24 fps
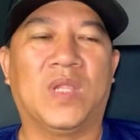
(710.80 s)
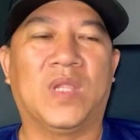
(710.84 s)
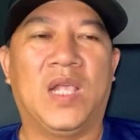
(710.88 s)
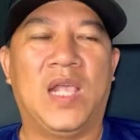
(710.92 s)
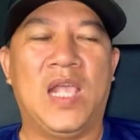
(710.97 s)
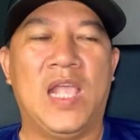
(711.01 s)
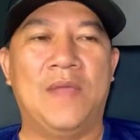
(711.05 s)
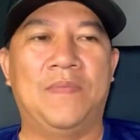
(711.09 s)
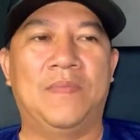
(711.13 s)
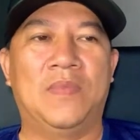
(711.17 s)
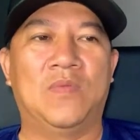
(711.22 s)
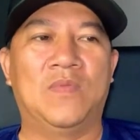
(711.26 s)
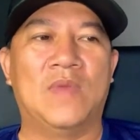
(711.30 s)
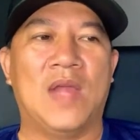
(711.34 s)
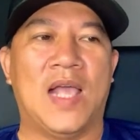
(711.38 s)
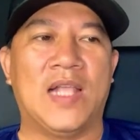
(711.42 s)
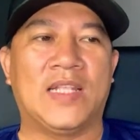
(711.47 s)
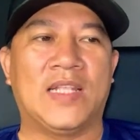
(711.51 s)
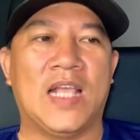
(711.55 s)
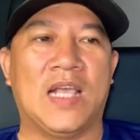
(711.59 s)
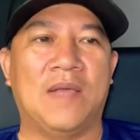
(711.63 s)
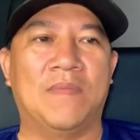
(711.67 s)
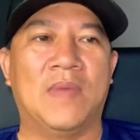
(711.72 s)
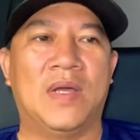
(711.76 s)
em cũng đã
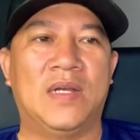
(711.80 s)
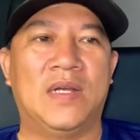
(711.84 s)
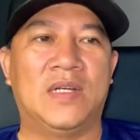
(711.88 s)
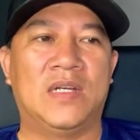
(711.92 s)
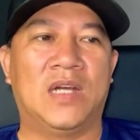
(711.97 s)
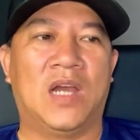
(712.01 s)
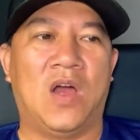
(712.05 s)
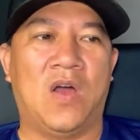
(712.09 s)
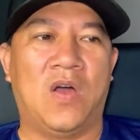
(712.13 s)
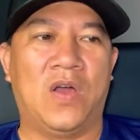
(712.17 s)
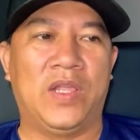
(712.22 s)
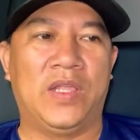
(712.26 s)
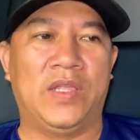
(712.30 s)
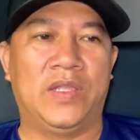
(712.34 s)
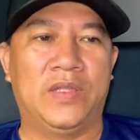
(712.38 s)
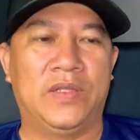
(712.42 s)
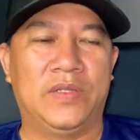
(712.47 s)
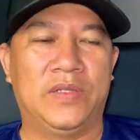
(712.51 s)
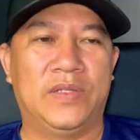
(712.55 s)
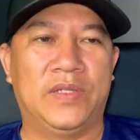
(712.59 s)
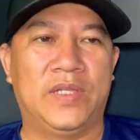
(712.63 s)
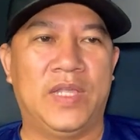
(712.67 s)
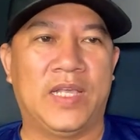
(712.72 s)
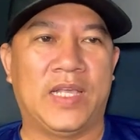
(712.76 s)
xác minh rồi
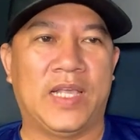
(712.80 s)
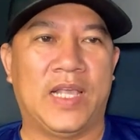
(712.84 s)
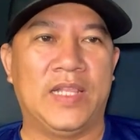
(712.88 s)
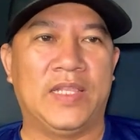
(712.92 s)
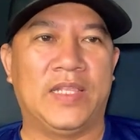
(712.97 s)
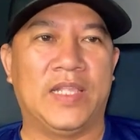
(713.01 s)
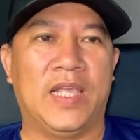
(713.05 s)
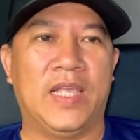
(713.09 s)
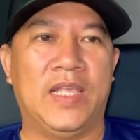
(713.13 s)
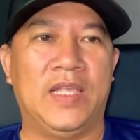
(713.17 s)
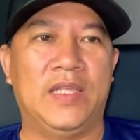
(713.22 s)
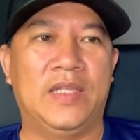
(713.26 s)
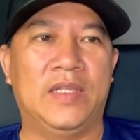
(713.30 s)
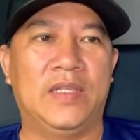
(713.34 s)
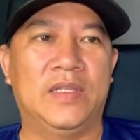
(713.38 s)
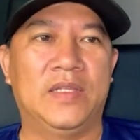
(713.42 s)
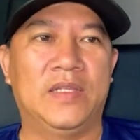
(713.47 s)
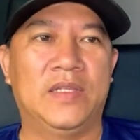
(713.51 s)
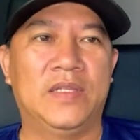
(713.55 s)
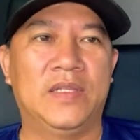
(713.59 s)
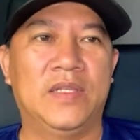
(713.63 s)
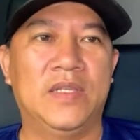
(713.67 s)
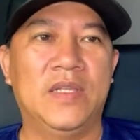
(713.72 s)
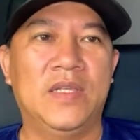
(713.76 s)
nghe các anh chị
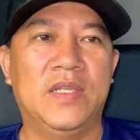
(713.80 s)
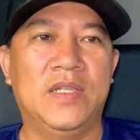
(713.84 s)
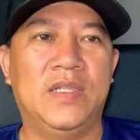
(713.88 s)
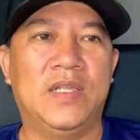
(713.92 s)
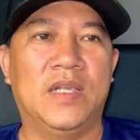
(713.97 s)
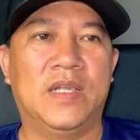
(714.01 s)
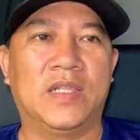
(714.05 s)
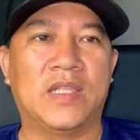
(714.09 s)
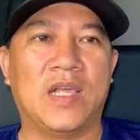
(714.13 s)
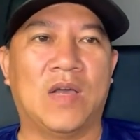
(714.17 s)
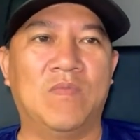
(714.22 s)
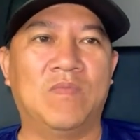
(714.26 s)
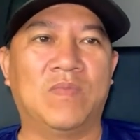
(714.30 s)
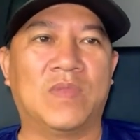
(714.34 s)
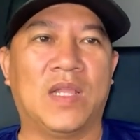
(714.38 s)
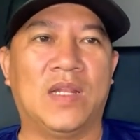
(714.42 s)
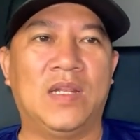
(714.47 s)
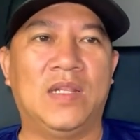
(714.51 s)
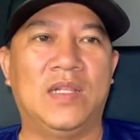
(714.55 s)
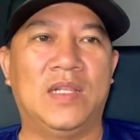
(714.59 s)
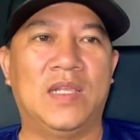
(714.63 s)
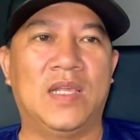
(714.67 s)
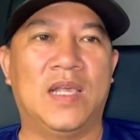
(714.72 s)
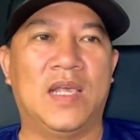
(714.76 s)
những thông
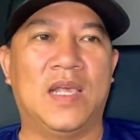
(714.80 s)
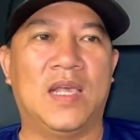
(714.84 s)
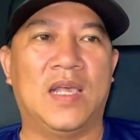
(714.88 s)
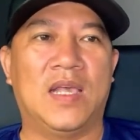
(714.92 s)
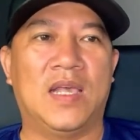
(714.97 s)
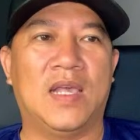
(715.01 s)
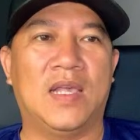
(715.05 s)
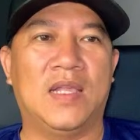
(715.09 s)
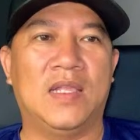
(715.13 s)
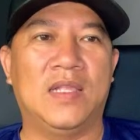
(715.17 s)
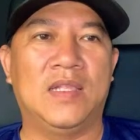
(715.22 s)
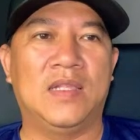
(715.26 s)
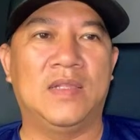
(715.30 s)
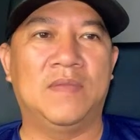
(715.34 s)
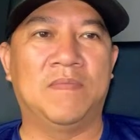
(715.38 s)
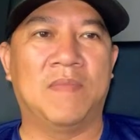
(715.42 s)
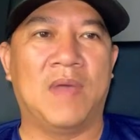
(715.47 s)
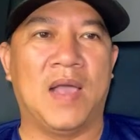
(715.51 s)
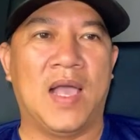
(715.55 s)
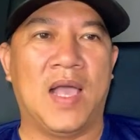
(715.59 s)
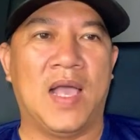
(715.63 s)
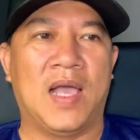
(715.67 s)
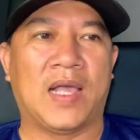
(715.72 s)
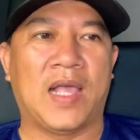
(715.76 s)
tin á,
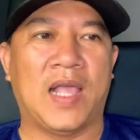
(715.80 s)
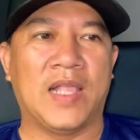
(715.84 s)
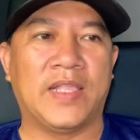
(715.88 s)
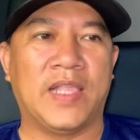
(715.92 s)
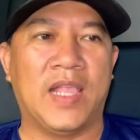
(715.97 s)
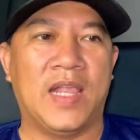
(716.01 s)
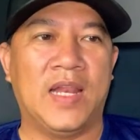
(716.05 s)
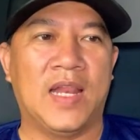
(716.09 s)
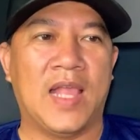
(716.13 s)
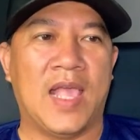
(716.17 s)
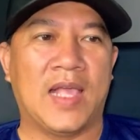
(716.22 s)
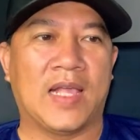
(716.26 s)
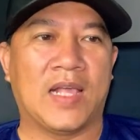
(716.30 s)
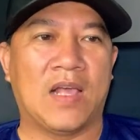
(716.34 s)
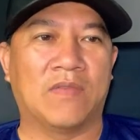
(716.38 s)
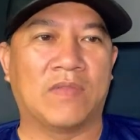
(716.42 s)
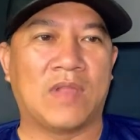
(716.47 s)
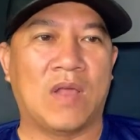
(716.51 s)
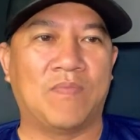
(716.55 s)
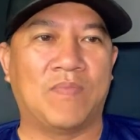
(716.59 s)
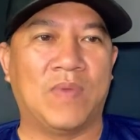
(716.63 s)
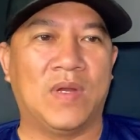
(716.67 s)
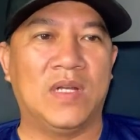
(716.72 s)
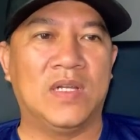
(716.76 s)
mà cái chị Lan cao
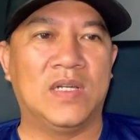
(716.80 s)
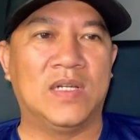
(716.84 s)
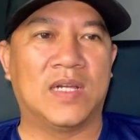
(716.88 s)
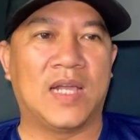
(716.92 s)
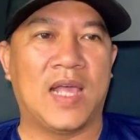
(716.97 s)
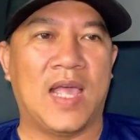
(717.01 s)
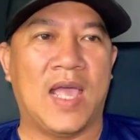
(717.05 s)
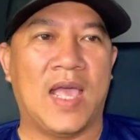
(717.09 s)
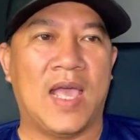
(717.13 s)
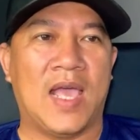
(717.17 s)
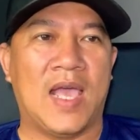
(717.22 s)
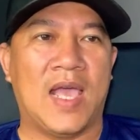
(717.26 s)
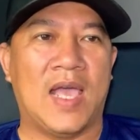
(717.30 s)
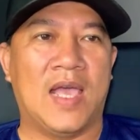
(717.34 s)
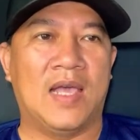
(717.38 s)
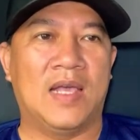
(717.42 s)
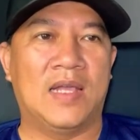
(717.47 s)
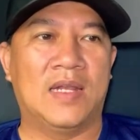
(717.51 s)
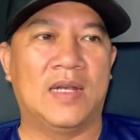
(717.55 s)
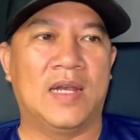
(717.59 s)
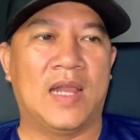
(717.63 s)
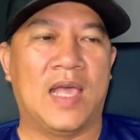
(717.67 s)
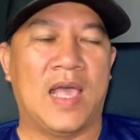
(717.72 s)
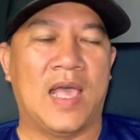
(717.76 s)
tốc này đưa ra
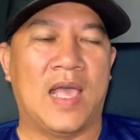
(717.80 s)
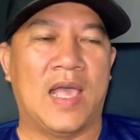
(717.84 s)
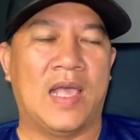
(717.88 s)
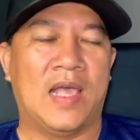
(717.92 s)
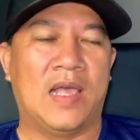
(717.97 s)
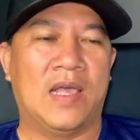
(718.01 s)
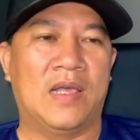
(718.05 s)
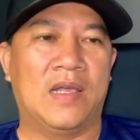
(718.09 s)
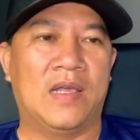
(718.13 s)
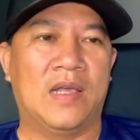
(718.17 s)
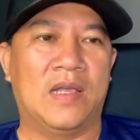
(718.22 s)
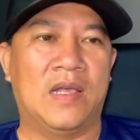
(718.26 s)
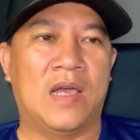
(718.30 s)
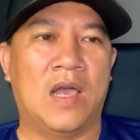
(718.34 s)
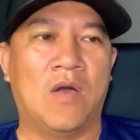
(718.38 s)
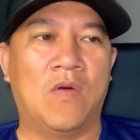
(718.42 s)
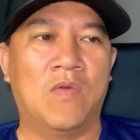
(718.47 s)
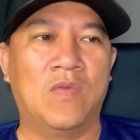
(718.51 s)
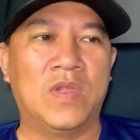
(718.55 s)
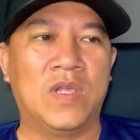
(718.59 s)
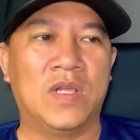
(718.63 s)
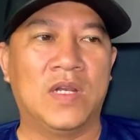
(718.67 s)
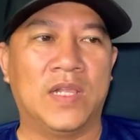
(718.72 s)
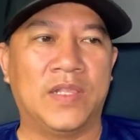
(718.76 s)
là
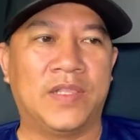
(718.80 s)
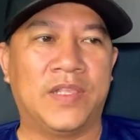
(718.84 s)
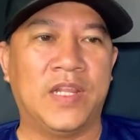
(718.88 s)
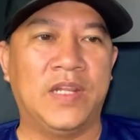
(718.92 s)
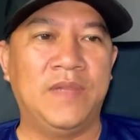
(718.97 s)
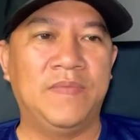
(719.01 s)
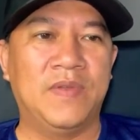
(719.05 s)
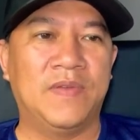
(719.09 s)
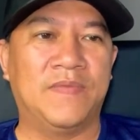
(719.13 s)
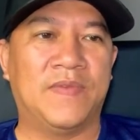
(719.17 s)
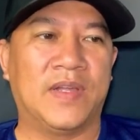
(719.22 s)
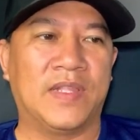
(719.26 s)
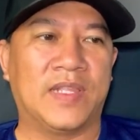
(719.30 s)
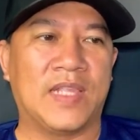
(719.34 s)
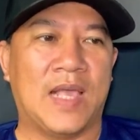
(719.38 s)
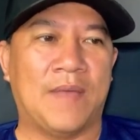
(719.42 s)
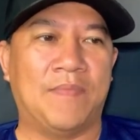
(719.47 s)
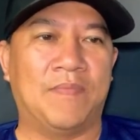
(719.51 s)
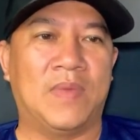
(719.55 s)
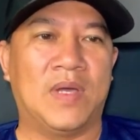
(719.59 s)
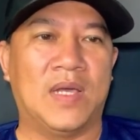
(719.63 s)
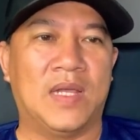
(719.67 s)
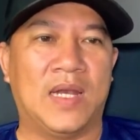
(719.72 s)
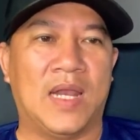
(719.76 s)
hầu như là
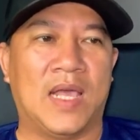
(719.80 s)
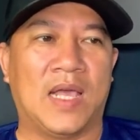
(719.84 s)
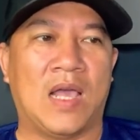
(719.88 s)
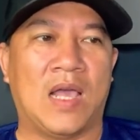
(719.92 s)
90% là